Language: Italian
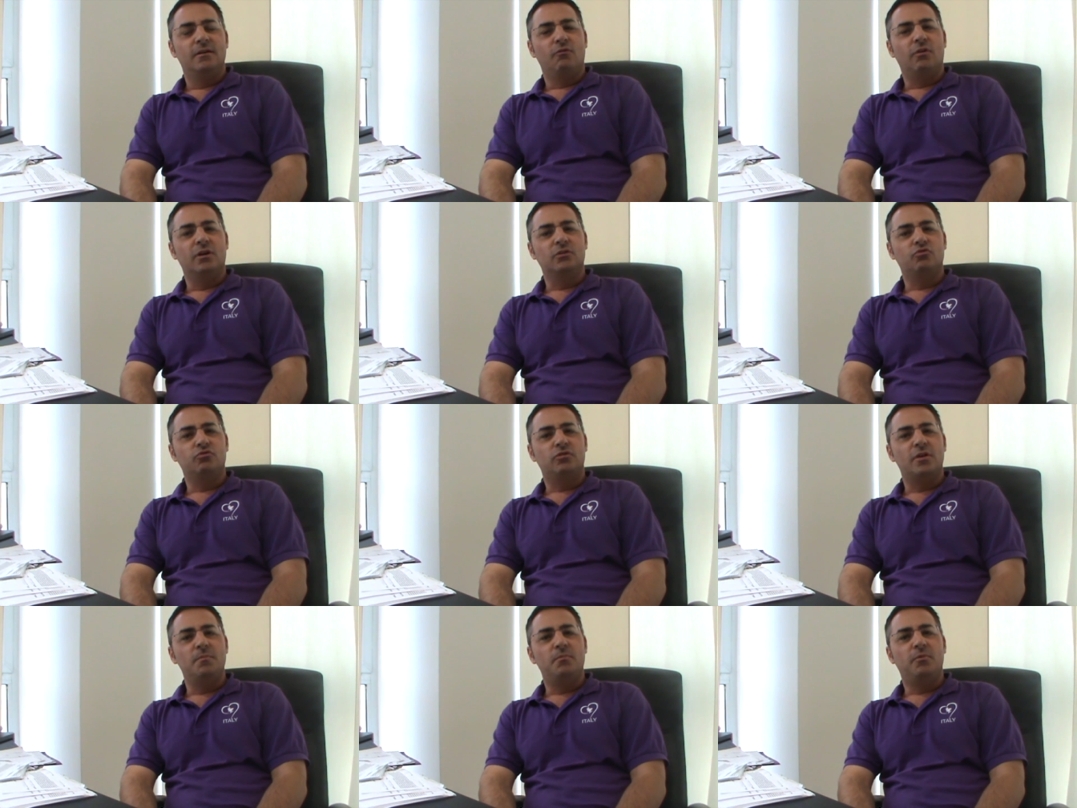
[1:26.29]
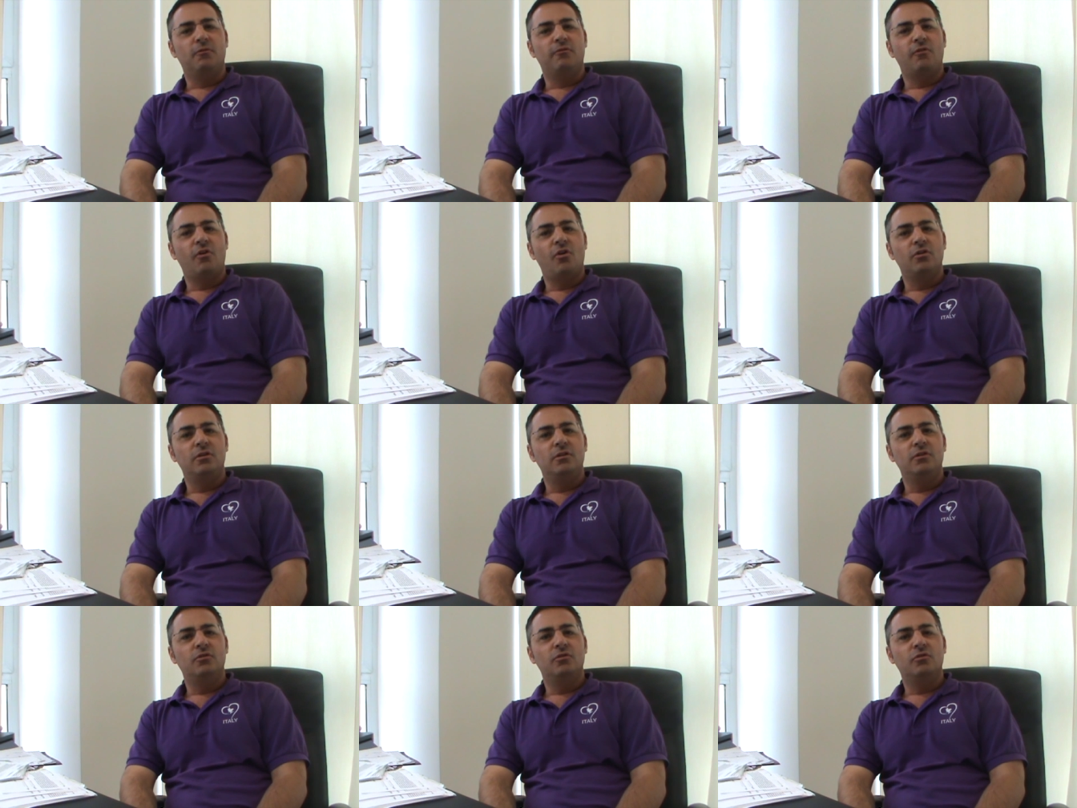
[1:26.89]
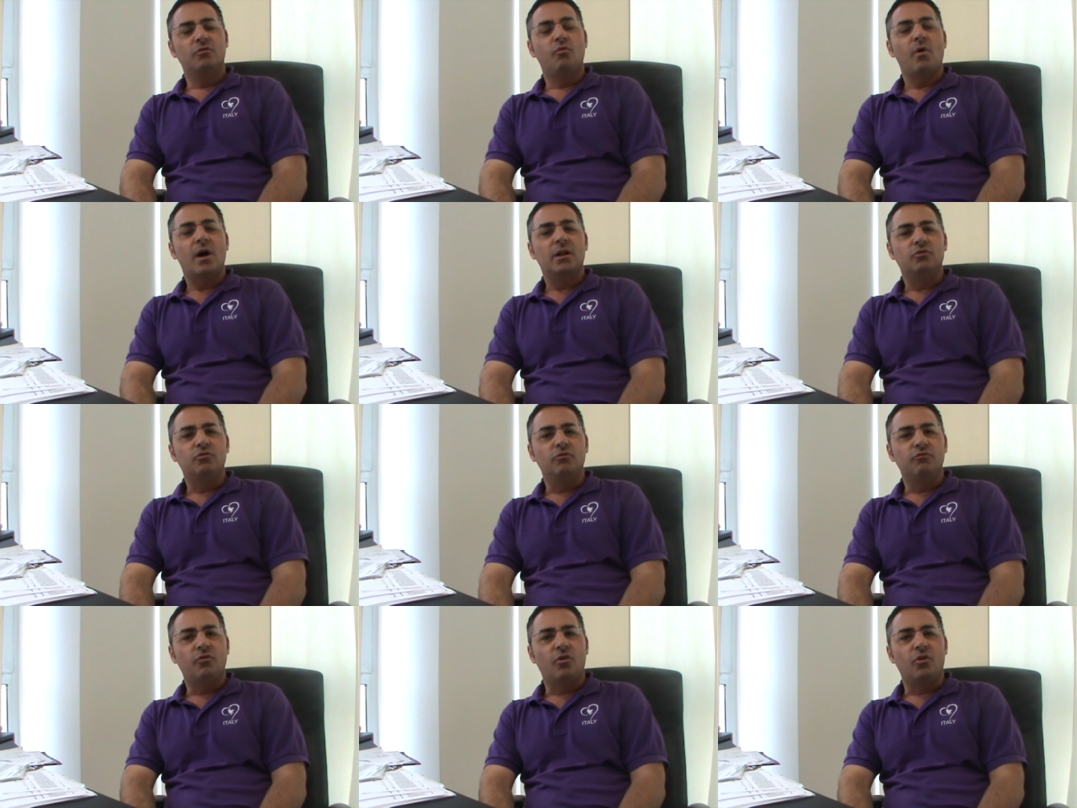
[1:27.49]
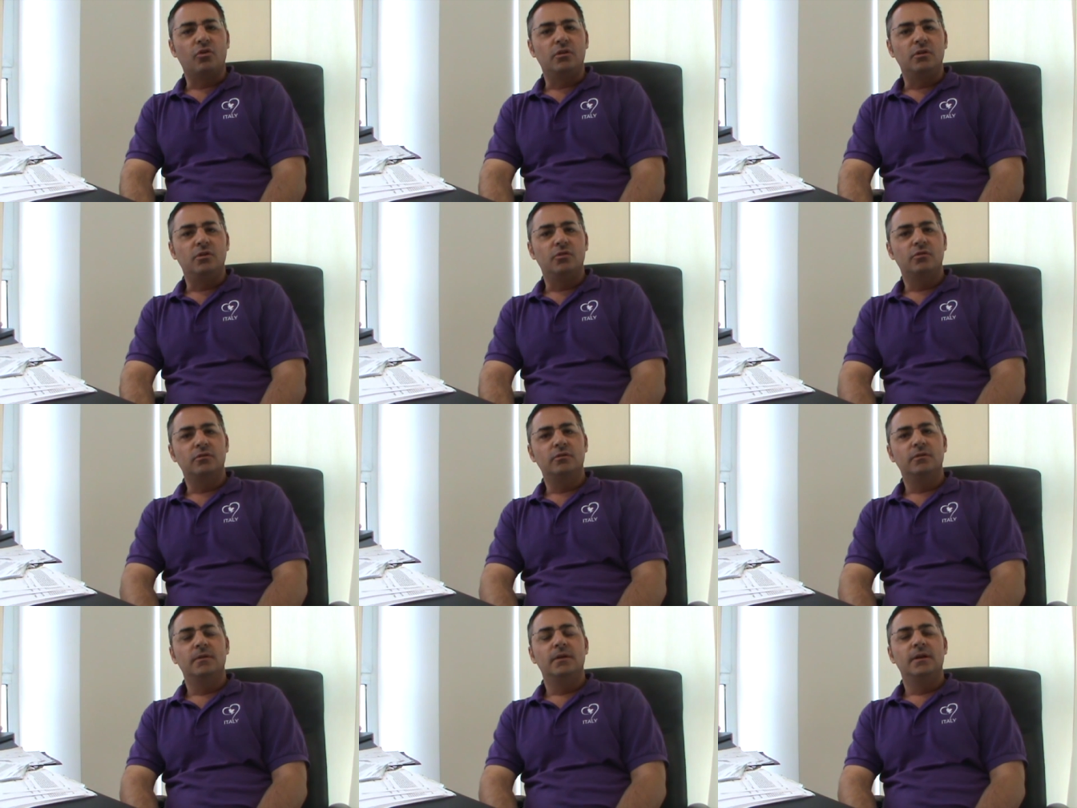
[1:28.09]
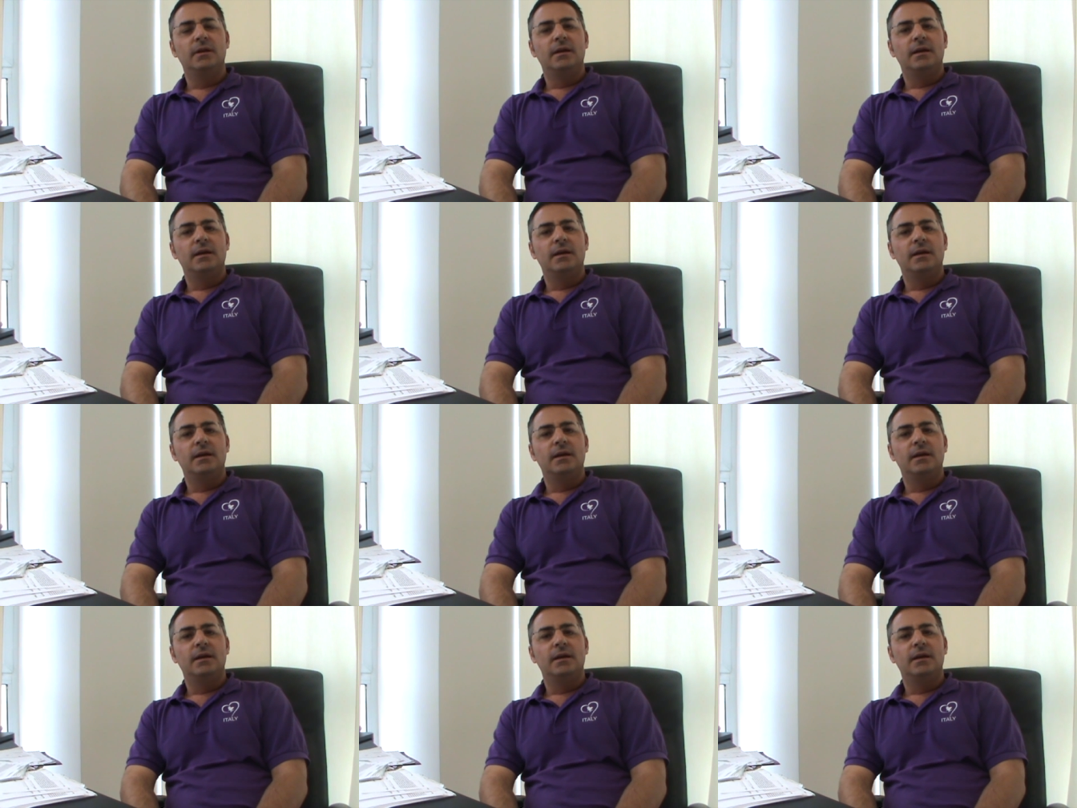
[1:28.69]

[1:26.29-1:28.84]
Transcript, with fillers: quanto tempo voglio, quando voglio,